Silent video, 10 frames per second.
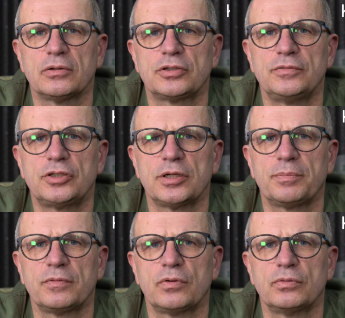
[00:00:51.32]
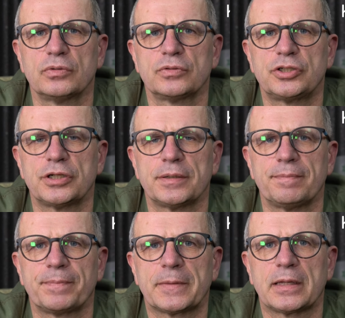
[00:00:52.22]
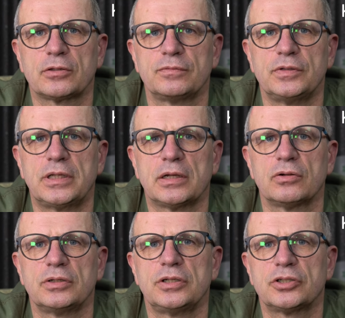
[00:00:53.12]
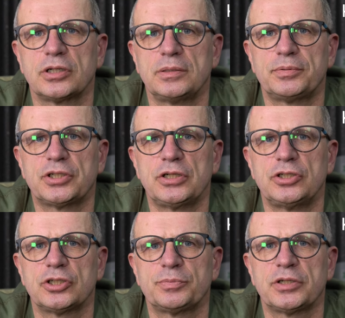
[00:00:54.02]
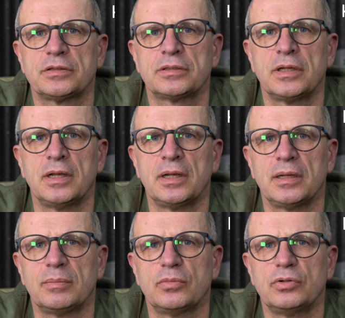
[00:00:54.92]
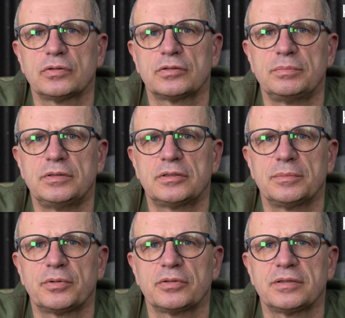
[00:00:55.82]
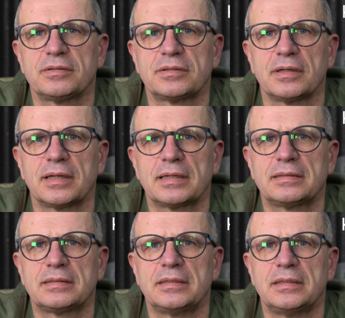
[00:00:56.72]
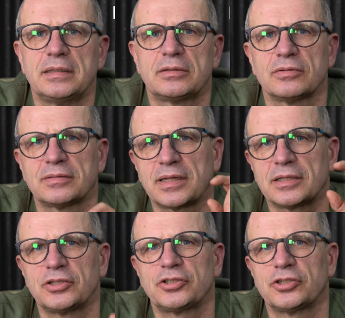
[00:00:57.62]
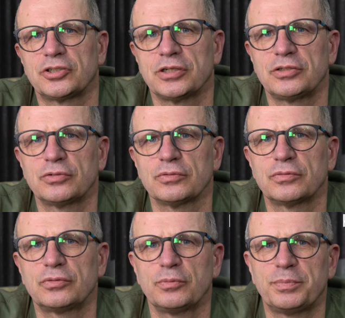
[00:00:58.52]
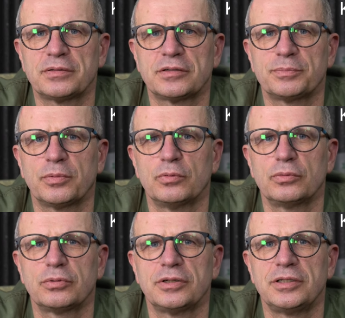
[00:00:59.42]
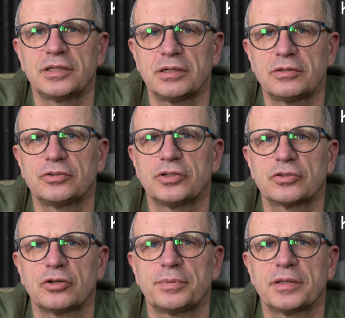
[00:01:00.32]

Oczywiście powołując się na to wideo. I jeżeli przejdziesz przez mój osobisty proces selekcji, to staniesz się częścią super zespołu, który nie tylko ciężko